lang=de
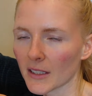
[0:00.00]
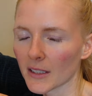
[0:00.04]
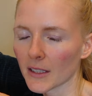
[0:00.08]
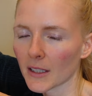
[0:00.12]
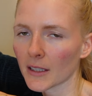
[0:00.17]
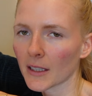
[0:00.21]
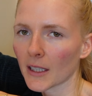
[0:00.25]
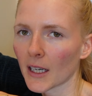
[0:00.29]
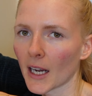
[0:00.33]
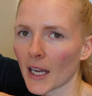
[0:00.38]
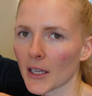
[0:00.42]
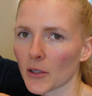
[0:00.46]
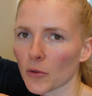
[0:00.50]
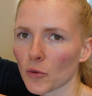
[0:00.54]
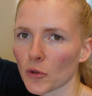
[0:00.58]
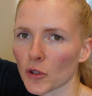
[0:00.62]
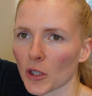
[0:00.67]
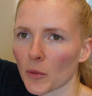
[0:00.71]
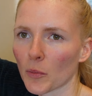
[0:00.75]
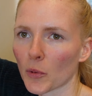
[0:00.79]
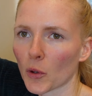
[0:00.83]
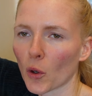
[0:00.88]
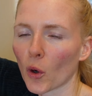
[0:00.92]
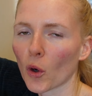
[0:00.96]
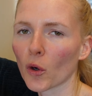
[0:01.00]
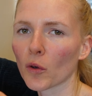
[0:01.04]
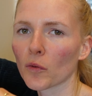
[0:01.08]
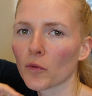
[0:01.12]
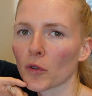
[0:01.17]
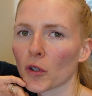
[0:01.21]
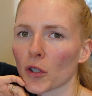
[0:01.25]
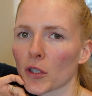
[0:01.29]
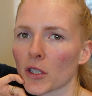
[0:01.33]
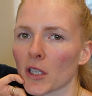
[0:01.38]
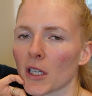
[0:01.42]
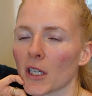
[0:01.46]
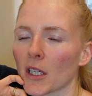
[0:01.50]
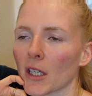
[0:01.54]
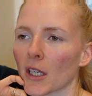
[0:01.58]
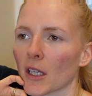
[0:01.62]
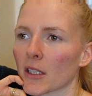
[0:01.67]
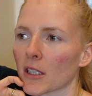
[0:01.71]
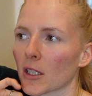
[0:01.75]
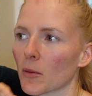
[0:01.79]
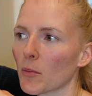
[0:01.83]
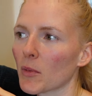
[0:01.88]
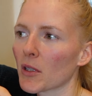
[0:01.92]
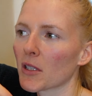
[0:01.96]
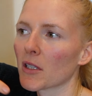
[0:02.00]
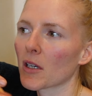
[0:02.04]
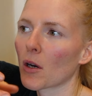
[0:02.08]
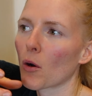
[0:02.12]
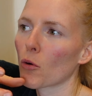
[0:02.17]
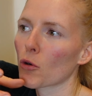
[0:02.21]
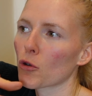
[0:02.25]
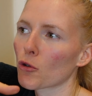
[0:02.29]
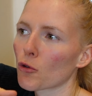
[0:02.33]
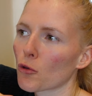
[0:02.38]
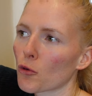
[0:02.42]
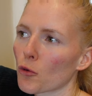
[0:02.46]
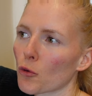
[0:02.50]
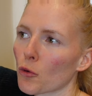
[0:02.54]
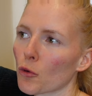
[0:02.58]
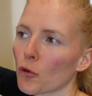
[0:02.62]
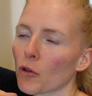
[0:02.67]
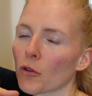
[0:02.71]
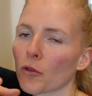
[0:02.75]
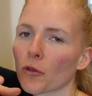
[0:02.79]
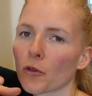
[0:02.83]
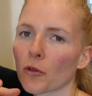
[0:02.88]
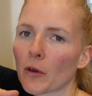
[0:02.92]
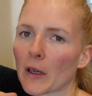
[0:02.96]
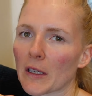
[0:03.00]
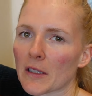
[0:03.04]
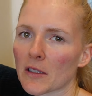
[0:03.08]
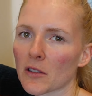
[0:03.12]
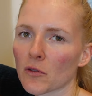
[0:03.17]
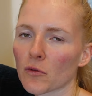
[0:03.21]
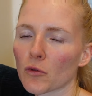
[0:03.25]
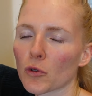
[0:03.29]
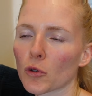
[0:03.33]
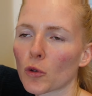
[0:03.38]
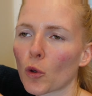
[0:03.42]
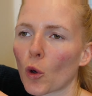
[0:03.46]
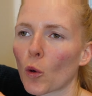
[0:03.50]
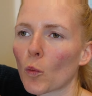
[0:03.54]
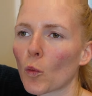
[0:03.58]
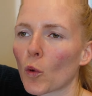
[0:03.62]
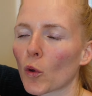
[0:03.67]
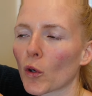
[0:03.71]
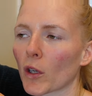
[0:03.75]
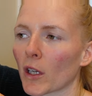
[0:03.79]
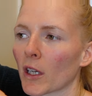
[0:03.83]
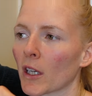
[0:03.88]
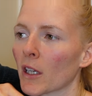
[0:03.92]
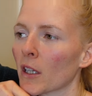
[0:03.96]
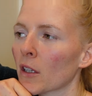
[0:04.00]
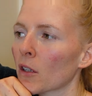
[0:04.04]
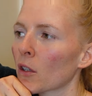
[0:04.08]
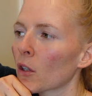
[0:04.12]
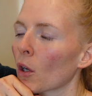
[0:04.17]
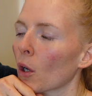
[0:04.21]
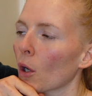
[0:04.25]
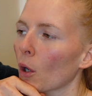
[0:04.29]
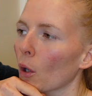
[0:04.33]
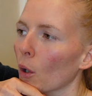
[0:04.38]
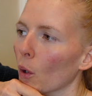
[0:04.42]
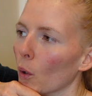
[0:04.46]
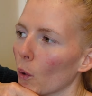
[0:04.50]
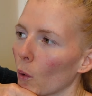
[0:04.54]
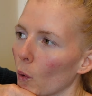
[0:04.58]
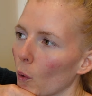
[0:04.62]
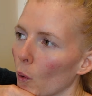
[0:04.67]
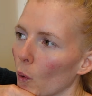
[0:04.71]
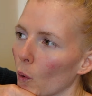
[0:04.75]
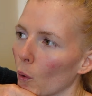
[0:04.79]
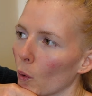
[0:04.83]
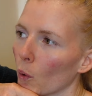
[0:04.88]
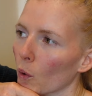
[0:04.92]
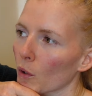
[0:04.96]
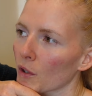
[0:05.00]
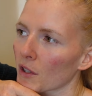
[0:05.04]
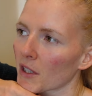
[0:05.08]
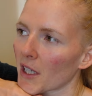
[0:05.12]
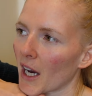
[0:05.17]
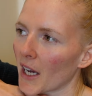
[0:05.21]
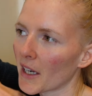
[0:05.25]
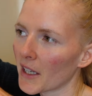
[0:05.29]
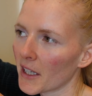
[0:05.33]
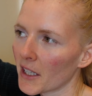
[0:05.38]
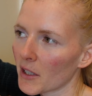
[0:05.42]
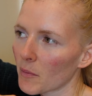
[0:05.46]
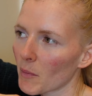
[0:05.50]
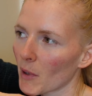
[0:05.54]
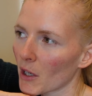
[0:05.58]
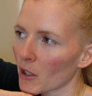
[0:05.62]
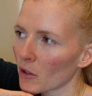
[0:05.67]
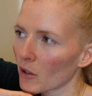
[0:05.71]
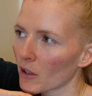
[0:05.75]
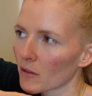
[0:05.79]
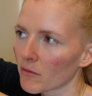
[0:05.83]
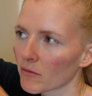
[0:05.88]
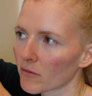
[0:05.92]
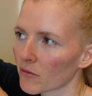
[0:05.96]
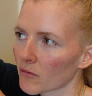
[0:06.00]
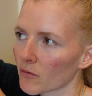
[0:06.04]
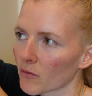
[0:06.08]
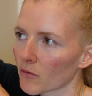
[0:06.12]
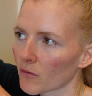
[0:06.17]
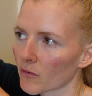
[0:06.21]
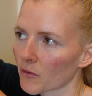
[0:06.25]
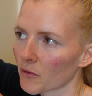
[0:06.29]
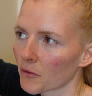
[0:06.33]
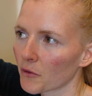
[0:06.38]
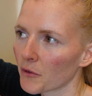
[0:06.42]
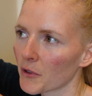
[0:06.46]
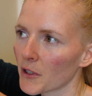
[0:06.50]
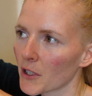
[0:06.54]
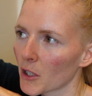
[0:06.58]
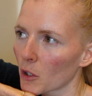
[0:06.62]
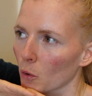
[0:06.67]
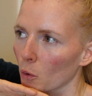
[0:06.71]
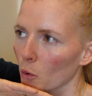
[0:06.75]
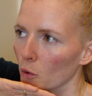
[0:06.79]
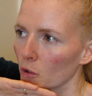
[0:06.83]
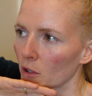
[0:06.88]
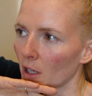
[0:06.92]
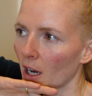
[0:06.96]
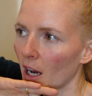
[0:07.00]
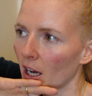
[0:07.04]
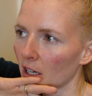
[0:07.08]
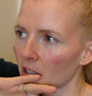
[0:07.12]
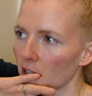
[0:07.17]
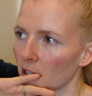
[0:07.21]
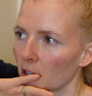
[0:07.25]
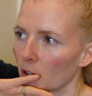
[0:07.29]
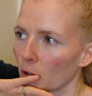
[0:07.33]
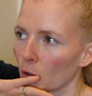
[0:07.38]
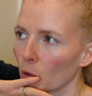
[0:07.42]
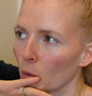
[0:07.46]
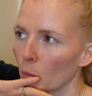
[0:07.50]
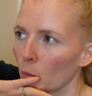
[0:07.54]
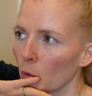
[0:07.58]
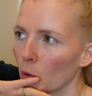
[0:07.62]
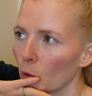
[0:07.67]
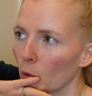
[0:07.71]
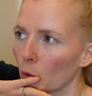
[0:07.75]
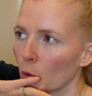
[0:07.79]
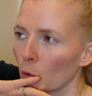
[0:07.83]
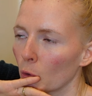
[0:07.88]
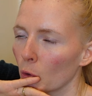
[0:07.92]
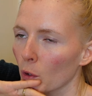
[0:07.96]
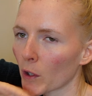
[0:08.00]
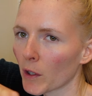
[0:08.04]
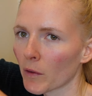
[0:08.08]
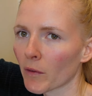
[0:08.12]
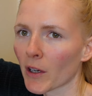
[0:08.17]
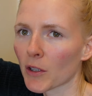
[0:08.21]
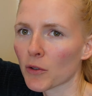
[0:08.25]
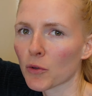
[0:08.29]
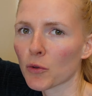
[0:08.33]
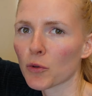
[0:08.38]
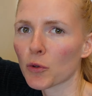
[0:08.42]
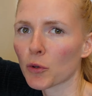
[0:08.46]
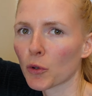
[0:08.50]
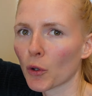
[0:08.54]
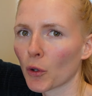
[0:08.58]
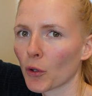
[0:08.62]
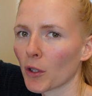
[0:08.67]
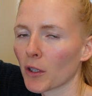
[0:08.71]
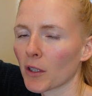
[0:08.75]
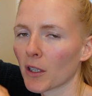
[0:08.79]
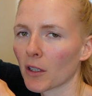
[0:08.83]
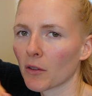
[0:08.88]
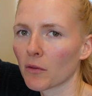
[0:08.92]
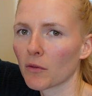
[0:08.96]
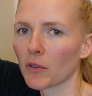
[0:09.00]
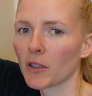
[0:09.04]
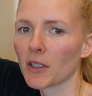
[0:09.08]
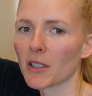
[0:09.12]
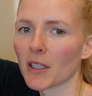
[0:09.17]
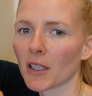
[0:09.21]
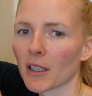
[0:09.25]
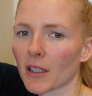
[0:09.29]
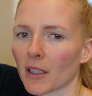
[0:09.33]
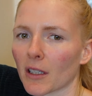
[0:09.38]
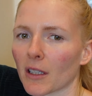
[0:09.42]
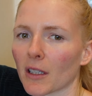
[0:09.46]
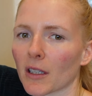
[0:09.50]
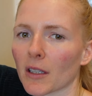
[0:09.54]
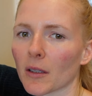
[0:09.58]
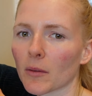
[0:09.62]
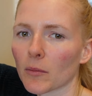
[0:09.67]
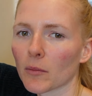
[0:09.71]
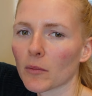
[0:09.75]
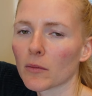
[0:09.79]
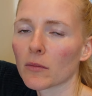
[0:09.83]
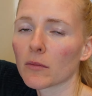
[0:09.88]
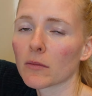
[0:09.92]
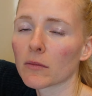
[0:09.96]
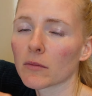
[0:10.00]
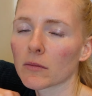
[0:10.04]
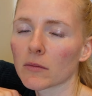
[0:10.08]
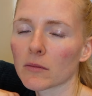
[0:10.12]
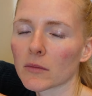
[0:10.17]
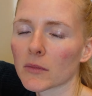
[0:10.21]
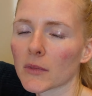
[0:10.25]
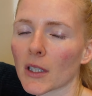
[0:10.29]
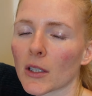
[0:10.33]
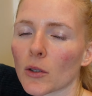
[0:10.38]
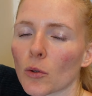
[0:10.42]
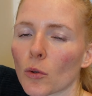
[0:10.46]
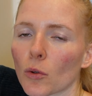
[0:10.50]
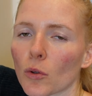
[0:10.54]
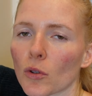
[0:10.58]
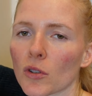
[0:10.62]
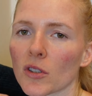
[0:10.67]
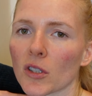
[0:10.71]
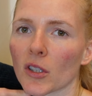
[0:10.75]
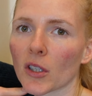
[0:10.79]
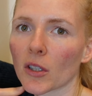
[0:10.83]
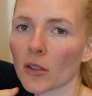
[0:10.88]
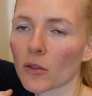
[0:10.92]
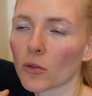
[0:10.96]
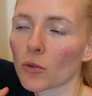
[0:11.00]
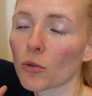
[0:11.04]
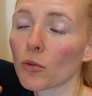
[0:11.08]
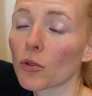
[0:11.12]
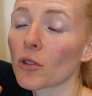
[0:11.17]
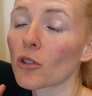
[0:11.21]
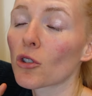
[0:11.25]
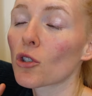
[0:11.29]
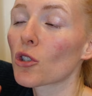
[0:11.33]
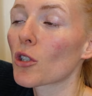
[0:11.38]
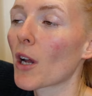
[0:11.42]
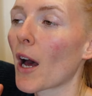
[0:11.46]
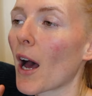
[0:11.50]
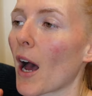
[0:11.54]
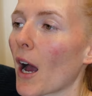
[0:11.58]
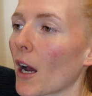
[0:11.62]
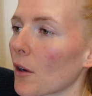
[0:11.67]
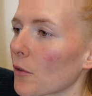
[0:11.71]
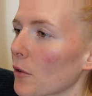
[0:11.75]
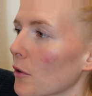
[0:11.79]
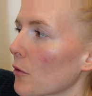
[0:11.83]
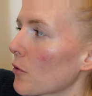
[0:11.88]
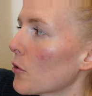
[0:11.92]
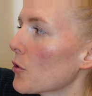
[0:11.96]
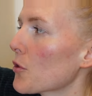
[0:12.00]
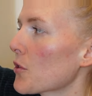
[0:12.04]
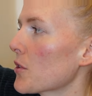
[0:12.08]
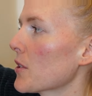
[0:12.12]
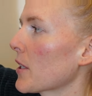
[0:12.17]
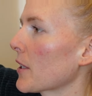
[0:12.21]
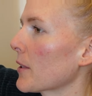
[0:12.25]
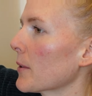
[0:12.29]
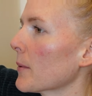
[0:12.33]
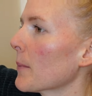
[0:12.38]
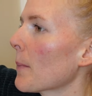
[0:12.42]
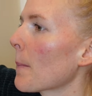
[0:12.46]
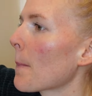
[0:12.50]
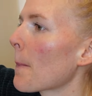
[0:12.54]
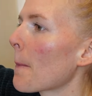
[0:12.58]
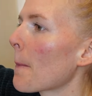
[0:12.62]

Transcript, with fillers: dann gleich unterbrochen wird, damit er auch schön fest wird, homogen und gar nicht mehr viel großartig rumrühren, weil sonst könnte dann wieder ähm, der Joghurt sich zu stark verflüssigen.